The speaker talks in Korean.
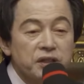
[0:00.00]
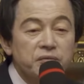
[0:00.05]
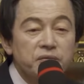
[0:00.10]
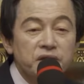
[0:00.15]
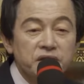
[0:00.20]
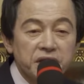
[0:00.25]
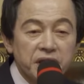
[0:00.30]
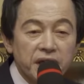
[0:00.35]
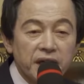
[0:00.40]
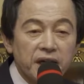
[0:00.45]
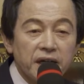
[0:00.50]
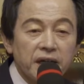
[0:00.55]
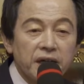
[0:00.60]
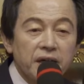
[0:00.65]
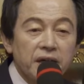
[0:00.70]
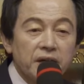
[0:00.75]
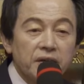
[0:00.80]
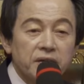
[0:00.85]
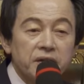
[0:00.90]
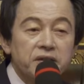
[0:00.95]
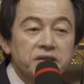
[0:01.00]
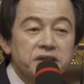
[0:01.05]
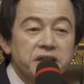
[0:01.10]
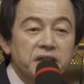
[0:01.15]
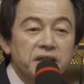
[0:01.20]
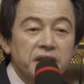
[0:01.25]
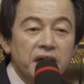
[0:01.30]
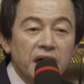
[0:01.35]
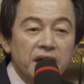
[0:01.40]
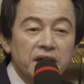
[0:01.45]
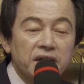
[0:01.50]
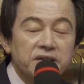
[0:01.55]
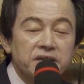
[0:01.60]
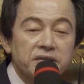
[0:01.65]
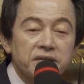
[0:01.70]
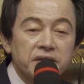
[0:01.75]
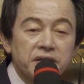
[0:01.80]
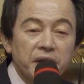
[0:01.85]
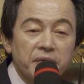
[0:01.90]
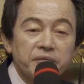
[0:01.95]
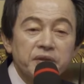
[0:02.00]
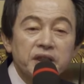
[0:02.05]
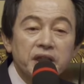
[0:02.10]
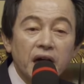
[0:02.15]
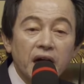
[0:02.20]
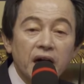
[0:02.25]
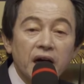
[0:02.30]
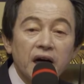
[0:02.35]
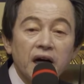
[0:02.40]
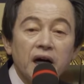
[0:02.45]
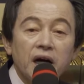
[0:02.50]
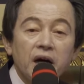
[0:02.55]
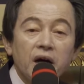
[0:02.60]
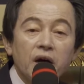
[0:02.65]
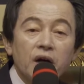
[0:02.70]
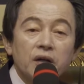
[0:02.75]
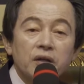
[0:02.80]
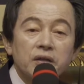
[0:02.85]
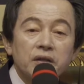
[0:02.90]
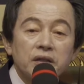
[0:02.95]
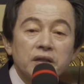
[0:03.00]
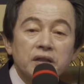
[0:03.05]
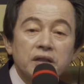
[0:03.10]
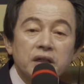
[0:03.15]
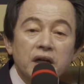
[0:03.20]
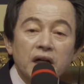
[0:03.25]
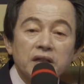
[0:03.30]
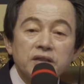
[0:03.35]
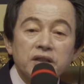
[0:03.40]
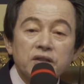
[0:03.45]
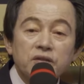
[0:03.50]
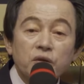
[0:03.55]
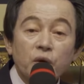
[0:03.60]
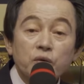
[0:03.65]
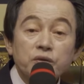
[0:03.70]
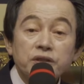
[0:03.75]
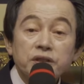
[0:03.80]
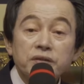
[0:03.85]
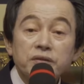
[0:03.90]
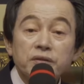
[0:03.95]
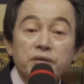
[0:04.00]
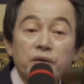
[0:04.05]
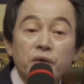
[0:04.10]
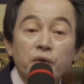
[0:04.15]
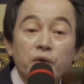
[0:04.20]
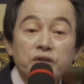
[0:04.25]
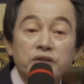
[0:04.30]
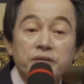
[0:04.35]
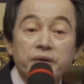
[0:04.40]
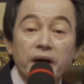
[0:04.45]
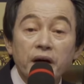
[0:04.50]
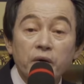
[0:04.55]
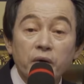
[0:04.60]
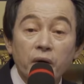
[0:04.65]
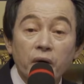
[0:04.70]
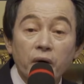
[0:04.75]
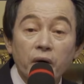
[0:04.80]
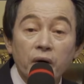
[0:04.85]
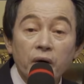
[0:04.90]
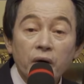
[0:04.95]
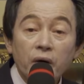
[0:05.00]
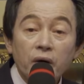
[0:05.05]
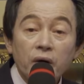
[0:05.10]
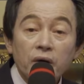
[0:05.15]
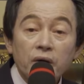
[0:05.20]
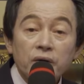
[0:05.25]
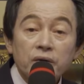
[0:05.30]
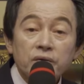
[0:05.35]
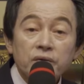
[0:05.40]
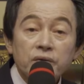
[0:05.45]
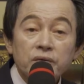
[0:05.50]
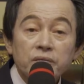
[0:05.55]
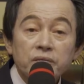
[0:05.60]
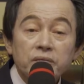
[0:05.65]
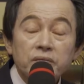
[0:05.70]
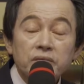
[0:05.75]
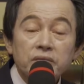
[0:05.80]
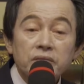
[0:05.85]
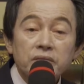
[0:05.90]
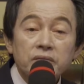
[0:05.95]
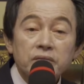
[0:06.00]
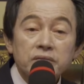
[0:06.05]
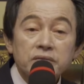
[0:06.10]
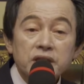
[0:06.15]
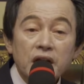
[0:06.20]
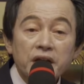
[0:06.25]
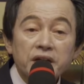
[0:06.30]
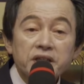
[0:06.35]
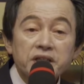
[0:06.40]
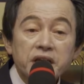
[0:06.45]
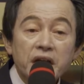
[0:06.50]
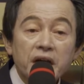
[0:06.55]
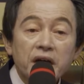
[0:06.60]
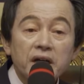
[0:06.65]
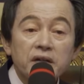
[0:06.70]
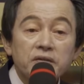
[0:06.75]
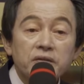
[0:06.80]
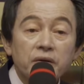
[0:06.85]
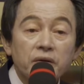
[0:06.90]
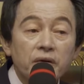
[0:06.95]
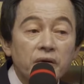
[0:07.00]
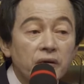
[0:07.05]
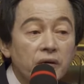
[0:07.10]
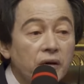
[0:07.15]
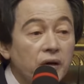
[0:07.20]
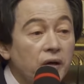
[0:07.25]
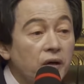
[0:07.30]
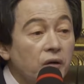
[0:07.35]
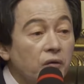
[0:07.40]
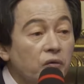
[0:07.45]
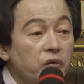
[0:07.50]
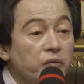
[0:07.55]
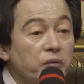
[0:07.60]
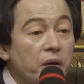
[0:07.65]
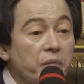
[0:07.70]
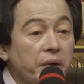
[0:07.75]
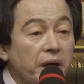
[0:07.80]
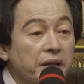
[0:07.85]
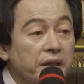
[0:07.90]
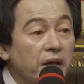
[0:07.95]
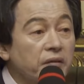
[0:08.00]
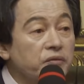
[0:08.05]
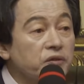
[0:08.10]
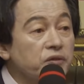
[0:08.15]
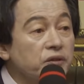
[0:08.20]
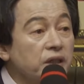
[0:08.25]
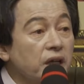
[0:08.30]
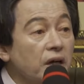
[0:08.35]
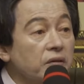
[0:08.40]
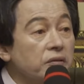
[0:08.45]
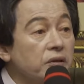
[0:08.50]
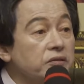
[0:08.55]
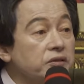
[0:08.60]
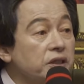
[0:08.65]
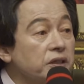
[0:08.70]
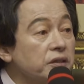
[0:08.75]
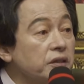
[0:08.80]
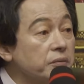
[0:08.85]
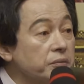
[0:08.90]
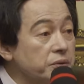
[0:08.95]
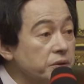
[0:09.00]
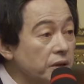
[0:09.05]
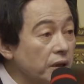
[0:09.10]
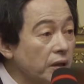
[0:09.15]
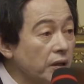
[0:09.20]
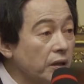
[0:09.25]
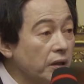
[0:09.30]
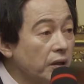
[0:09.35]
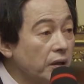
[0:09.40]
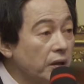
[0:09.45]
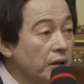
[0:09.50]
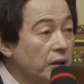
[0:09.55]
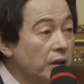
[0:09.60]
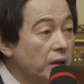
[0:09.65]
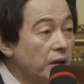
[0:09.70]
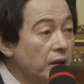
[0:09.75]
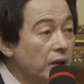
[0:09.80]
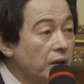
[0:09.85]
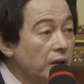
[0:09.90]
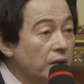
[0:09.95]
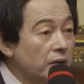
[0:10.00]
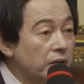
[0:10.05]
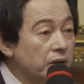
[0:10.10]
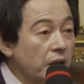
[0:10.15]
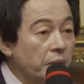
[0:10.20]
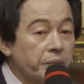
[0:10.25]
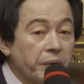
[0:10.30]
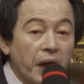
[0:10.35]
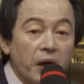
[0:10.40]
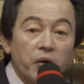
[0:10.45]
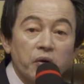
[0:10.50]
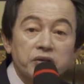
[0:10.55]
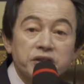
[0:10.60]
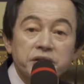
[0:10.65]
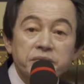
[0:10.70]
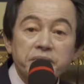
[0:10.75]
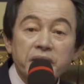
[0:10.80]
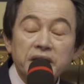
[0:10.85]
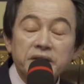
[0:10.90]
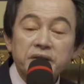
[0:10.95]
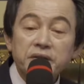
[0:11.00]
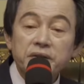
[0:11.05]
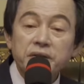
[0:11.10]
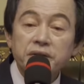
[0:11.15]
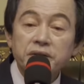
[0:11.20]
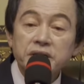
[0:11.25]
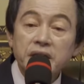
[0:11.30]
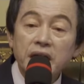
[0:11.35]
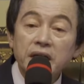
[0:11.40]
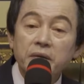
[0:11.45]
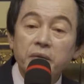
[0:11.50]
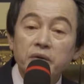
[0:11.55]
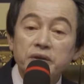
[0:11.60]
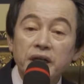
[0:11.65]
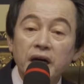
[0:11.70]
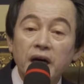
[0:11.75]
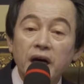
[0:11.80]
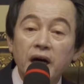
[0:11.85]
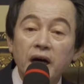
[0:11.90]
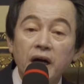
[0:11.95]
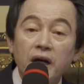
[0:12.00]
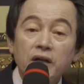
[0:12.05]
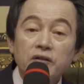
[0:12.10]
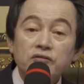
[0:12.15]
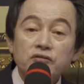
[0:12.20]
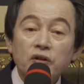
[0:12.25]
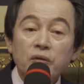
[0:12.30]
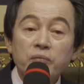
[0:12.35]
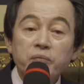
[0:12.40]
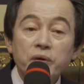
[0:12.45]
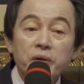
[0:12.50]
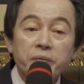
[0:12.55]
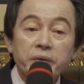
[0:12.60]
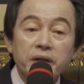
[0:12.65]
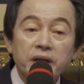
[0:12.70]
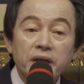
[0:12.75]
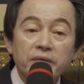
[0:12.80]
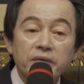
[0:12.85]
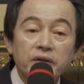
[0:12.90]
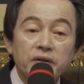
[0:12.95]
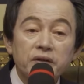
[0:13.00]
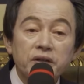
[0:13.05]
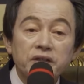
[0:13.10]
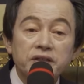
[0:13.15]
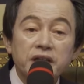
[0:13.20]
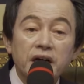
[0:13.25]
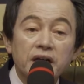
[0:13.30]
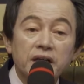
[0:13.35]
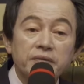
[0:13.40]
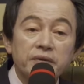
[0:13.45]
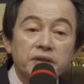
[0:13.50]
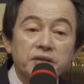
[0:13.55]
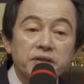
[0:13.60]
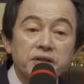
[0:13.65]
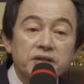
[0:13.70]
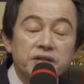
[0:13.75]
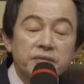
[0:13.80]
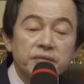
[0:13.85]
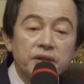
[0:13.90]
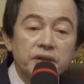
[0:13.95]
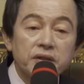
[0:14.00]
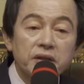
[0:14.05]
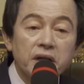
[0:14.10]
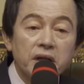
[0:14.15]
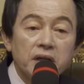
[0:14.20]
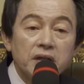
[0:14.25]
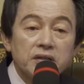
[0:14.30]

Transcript: 질문이야. 걱정은 안 하셔도 됩니다. 끝까지 독신으로 고집하고 자기 생활도 국민 배당 주니까 걱정이 없어. 그러 그러니까 150만 원으로 살아보다가 좀 불편하면 여자 하나만 더 있으면